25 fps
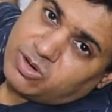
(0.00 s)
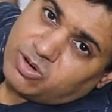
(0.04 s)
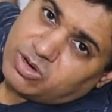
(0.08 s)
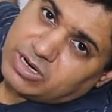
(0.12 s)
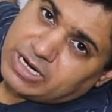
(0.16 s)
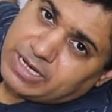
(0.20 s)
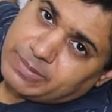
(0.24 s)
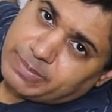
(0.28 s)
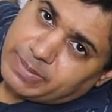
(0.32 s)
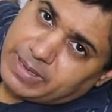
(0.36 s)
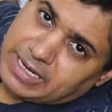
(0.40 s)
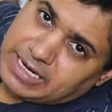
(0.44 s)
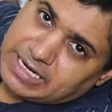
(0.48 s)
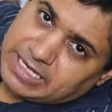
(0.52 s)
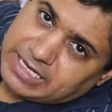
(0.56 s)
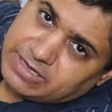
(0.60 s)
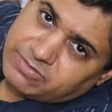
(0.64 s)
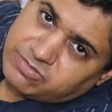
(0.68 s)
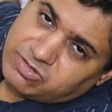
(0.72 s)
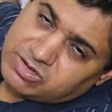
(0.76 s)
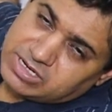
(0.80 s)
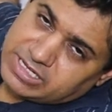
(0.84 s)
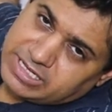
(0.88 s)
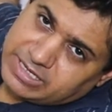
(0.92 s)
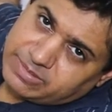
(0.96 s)
और आप हल्की
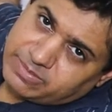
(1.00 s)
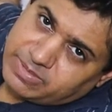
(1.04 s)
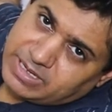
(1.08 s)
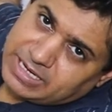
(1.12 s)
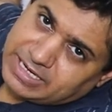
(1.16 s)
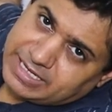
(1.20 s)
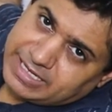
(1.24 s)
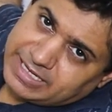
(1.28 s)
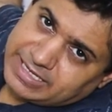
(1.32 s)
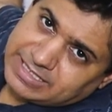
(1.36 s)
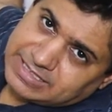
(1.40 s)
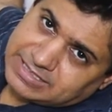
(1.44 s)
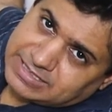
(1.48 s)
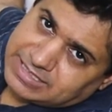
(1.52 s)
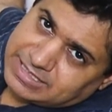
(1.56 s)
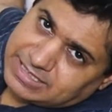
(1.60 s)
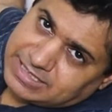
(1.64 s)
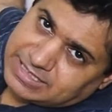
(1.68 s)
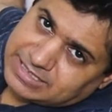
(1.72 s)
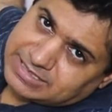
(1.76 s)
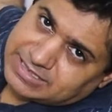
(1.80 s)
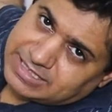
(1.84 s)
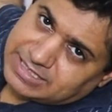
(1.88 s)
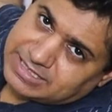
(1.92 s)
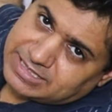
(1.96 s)
फुल्की मार्किंग इससे कर